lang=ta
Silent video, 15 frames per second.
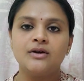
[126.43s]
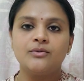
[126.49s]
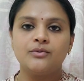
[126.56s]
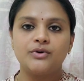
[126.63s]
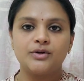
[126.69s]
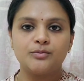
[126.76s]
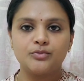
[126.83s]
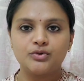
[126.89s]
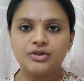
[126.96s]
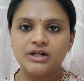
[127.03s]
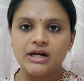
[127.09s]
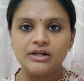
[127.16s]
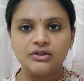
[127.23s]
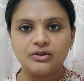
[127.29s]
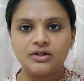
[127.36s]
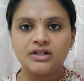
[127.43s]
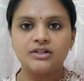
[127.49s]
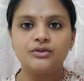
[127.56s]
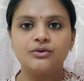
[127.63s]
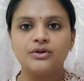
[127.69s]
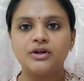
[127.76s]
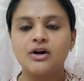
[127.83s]
ஒரு மூணு நாள் தொடர்ந்து
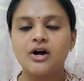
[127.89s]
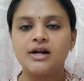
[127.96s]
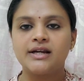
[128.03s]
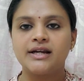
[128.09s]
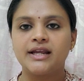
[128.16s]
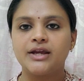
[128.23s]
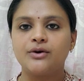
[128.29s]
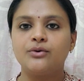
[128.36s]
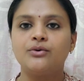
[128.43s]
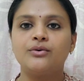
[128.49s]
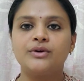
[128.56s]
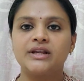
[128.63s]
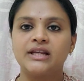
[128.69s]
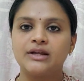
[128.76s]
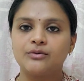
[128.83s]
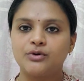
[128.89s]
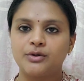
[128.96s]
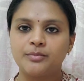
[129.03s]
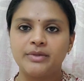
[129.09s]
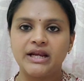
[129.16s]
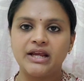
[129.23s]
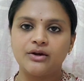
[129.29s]
ஒரு ஹாலிடேயோ இல்லை ஒரு
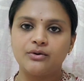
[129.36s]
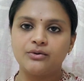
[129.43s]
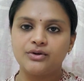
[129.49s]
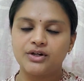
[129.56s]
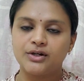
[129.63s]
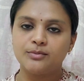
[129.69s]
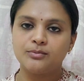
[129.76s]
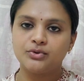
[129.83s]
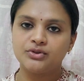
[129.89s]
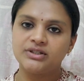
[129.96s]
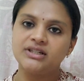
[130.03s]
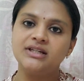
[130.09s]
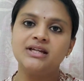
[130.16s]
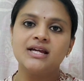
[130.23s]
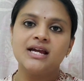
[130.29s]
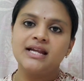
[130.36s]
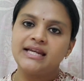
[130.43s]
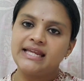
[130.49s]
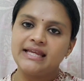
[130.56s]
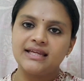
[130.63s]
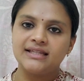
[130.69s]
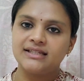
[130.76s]
பிரேக்கோ இருக்கும்போது
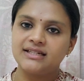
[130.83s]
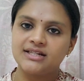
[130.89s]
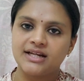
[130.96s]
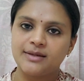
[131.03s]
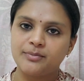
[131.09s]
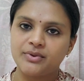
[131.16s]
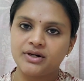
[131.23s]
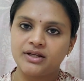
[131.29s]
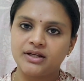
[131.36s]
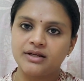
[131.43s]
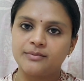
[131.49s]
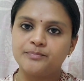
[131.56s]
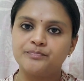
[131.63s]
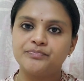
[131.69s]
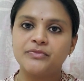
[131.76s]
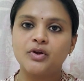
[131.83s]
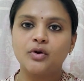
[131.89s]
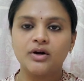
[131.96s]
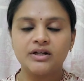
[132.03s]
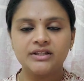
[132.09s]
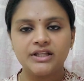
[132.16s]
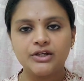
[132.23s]
நீங்கள் இதை ட்ரை பண்ணுங்கள்
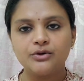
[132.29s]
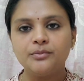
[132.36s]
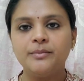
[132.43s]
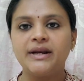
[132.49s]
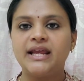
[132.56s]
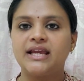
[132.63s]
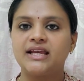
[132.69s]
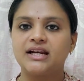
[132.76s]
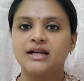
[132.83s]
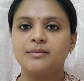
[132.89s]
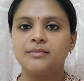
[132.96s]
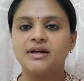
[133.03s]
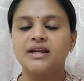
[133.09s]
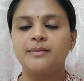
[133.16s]
குழந்தைக்கும் பிரேக் இருக்க மாதிரி